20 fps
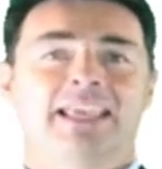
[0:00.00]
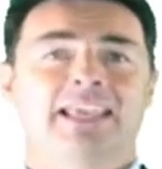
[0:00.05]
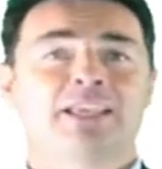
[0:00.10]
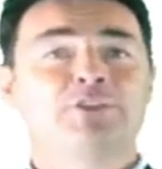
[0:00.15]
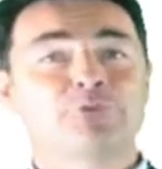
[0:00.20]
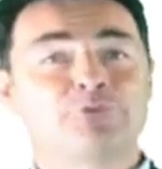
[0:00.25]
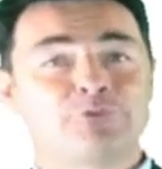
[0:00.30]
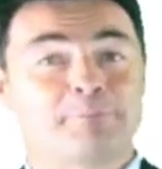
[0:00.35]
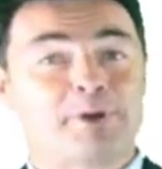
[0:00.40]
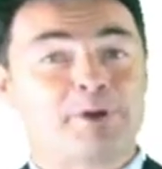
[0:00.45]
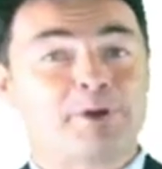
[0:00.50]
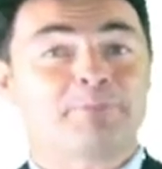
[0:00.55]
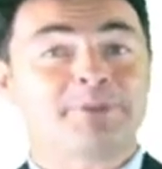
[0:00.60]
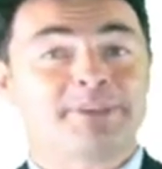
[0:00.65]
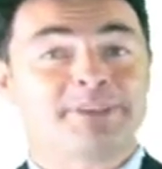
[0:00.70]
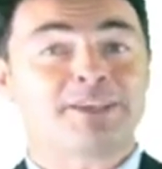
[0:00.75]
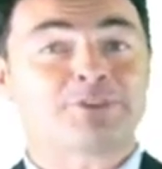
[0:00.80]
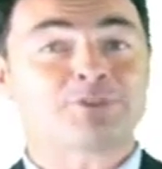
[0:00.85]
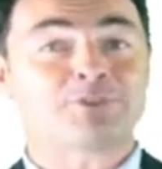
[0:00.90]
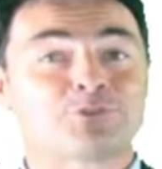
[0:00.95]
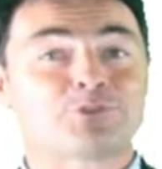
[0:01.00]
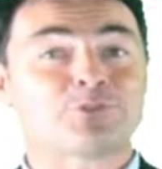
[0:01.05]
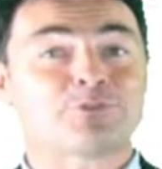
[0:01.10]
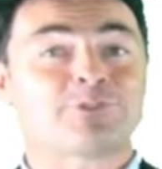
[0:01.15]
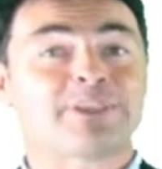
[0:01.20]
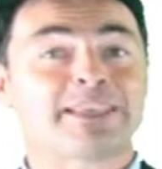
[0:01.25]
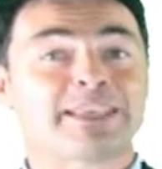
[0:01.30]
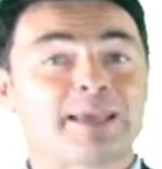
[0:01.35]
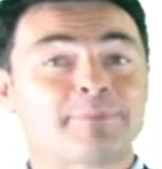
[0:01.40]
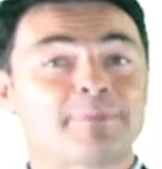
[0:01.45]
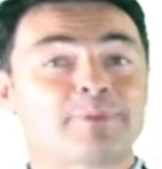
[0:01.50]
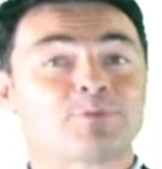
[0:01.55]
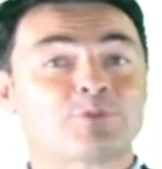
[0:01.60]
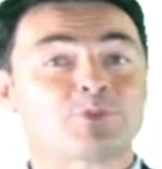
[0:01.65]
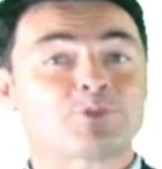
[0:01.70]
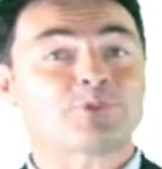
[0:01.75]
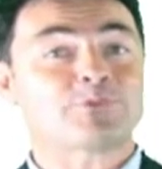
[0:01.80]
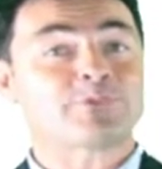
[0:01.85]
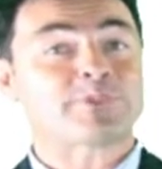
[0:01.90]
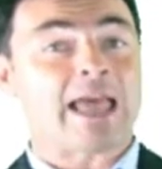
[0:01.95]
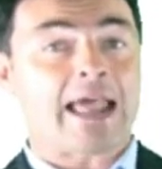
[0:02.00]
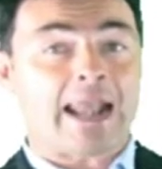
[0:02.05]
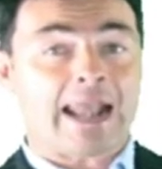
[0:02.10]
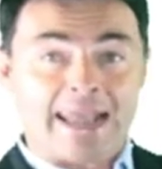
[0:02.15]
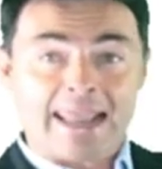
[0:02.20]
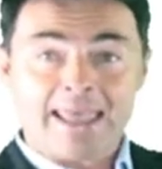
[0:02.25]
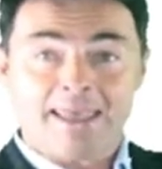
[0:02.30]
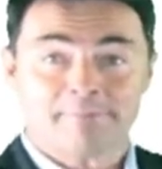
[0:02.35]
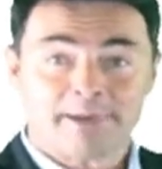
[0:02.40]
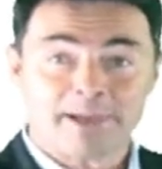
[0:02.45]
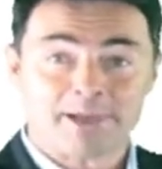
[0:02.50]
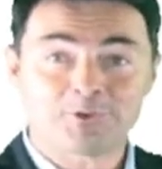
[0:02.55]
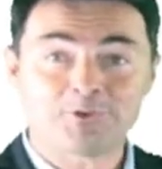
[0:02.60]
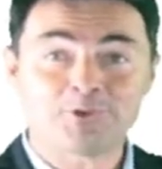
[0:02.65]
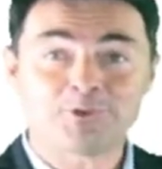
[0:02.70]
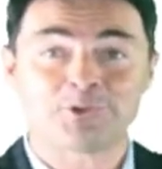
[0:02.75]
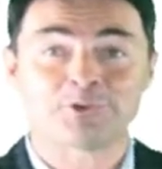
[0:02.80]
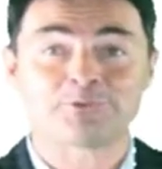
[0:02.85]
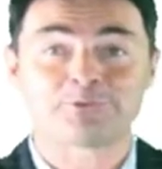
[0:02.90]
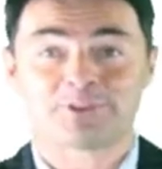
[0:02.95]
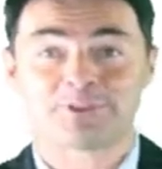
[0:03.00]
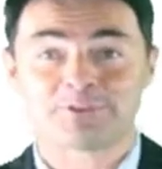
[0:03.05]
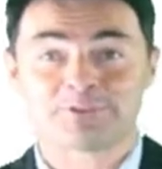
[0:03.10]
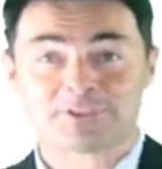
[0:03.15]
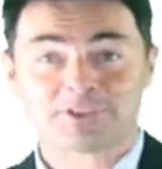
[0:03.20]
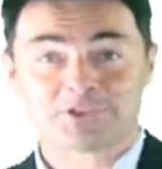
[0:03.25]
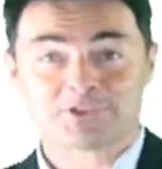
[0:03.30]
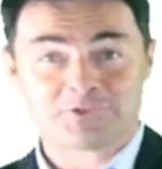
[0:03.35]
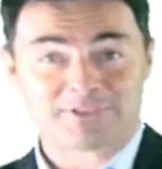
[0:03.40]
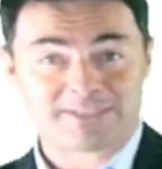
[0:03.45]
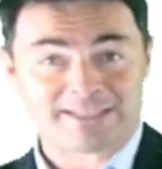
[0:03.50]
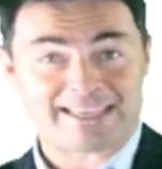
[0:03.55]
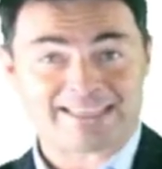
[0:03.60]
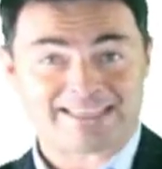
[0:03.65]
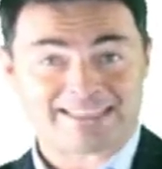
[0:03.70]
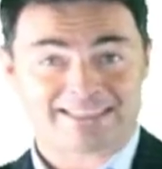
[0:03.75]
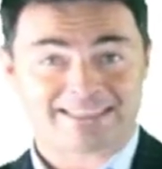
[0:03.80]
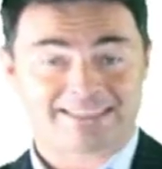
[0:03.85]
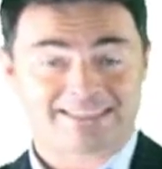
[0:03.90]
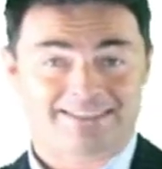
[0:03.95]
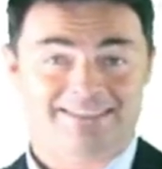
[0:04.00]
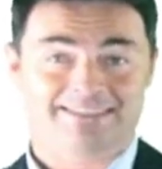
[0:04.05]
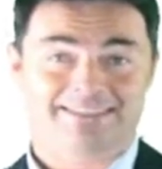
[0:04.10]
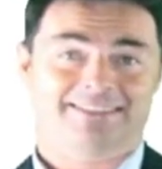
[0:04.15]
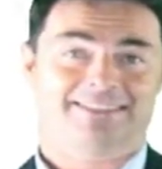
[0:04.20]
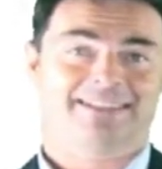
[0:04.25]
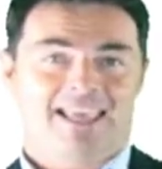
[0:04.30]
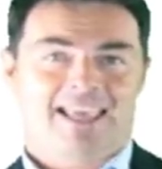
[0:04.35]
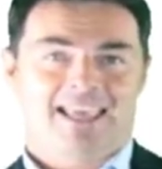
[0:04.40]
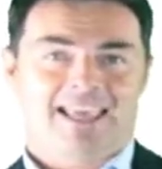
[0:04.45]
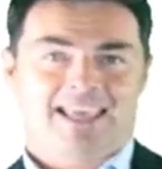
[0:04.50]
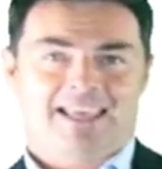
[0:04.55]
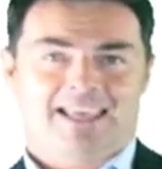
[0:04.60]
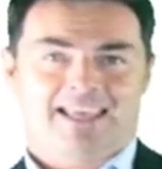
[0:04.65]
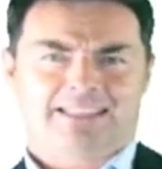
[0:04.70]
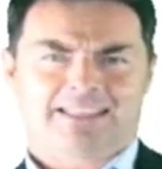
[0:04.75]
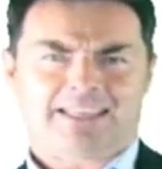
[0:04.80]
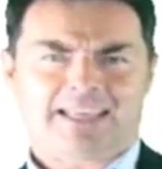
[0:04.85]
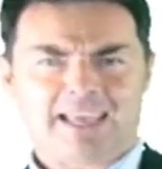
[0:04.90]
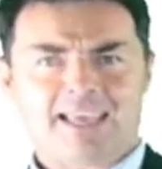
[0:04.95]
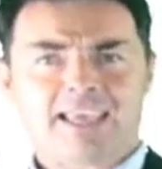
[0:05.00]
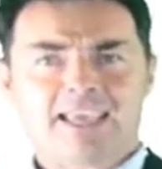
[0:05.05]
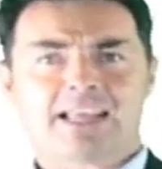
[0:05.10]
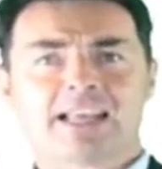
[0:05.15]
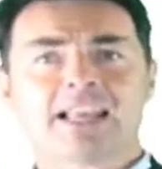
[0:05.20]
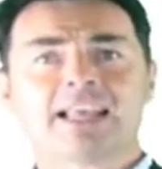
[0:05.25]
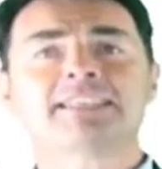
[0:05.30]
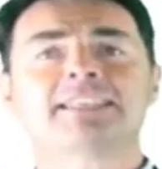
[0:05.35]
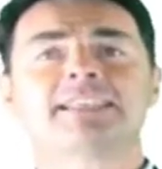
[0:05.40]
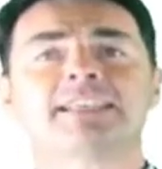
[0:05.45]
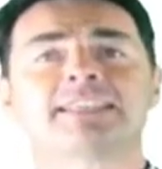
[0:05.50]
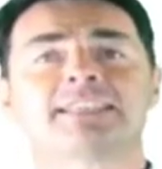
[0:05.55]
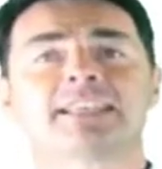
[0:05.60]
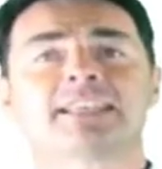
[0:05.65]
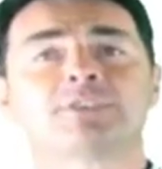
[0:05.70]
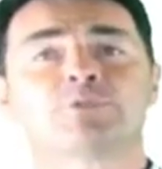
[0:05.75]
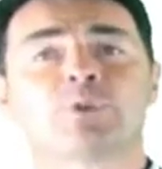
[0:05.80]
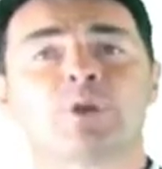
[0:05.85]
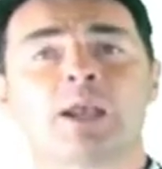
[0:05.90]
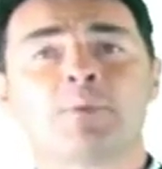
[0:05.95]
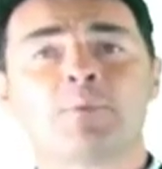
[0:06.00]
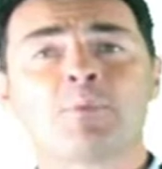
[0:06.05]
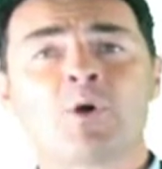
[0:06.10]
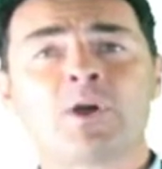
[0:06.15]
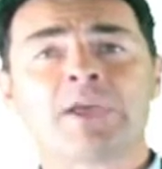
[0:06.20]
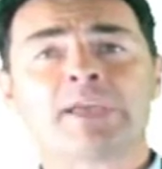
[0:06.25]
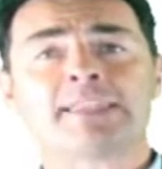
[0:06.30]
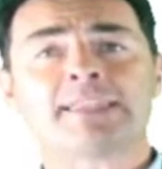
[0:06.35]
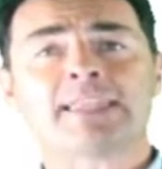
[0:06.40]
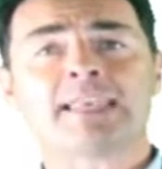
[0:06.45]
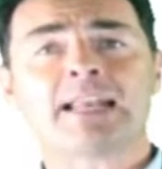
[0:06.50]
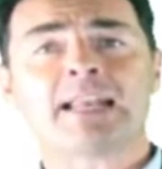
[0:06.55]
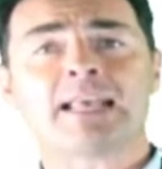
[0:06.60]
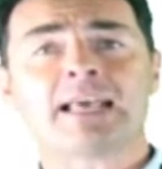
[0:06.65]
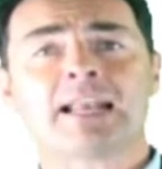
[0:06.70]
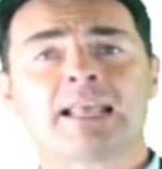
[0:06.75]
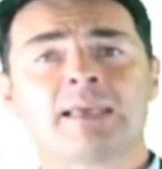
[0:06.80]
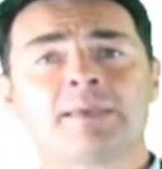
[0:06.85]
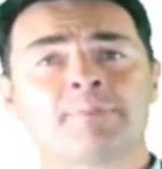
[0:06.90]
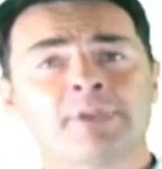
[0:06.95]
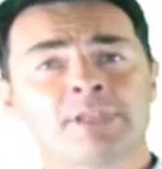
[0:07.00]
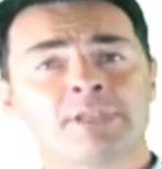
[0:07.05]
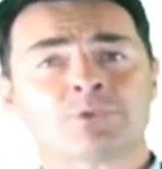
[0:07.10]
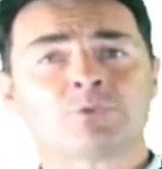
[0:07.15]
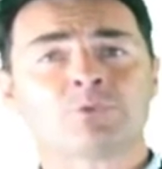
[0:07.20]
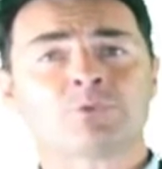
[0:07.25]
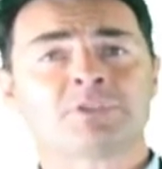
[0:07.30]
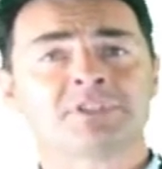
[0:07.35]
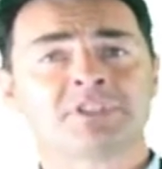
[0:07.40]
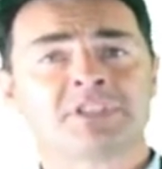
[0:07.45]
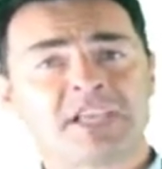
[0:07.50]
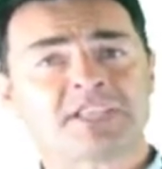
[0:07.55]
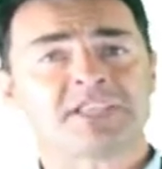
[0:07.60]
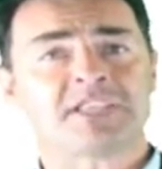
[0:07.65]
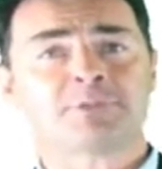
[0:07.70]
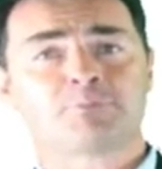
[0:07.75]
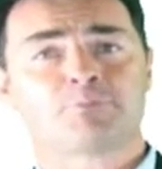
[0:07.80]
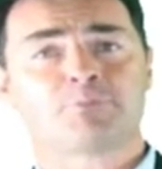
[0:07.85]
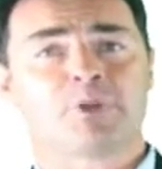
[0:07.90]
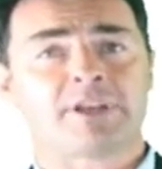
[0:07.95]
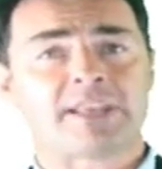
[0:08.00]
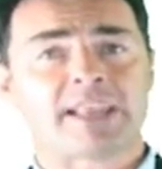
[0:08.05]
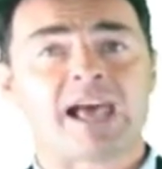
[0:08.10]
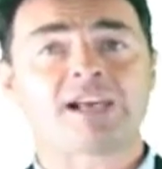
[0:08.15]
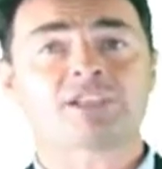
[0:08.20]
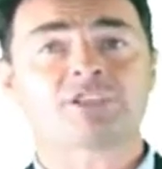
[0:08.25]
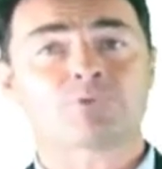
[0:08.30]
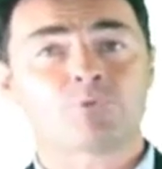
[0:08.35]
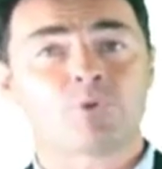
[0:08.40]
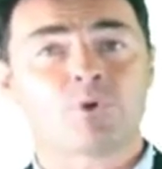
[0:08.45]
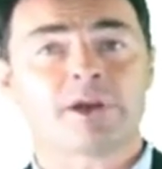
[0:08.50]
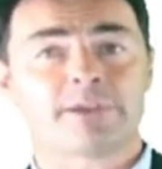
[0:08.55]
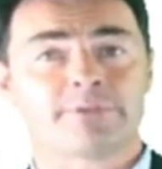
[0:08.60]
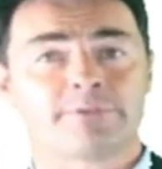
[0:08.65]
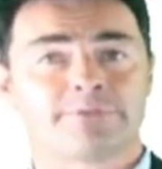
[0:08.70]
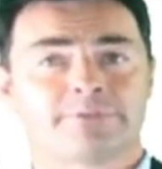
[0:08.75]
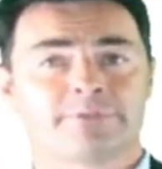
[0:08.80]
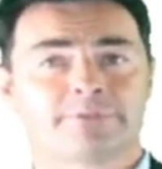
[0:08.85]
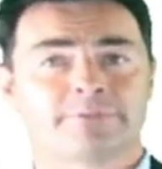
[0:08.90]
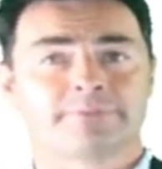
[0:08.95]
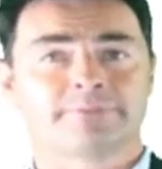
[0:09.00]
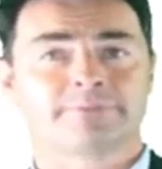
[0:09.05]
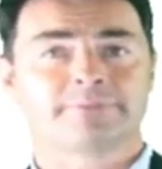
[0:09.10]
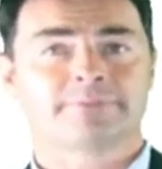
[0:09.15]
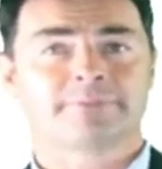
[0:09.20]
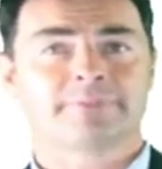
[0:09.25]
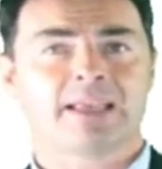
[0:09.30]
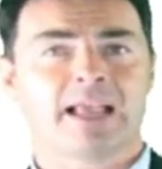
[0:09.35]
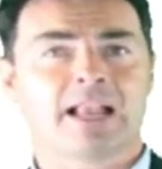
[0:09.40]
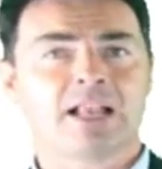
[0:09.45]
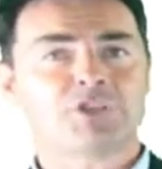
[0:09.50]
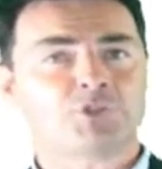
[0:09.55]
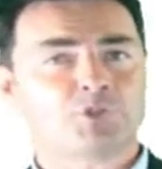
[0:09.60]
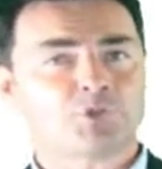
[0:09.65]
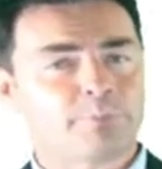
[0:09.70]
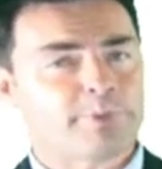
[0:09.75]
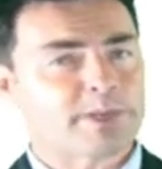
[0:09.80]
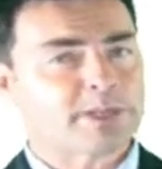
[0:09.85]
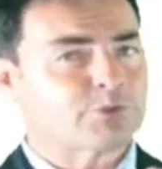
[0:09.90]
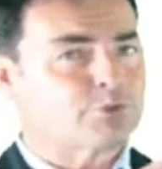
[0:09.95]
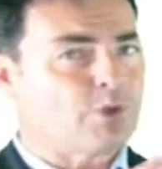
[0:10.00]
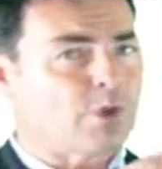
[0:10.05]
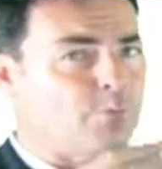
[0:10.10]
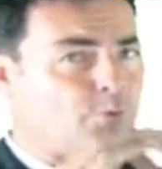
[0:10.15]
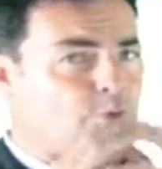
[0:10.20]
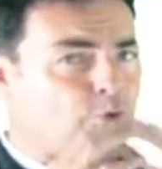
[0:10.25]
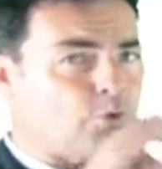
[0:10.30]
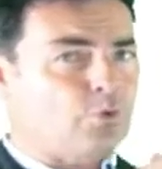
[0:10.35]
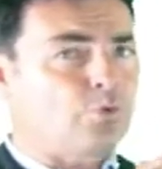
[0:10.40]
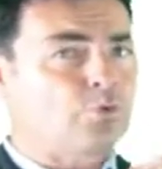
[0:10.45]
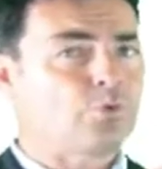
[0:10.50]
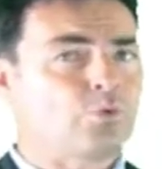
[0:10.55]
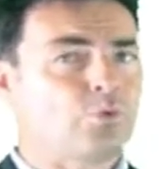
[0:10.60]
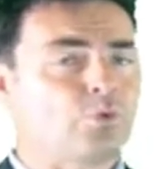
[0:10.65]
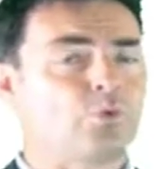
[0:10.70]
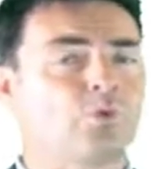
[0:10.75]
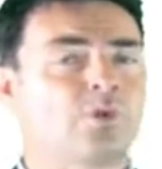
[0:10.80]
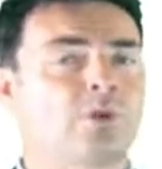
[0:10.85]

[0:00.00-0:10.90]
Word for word: Il ne faut pas oublier Sophie est capable de se faire un limbago en enfilant ses chaussettes. Très classique sexuellement est-elle à la maison une desperate housewife. Elle se perçoit mieux, on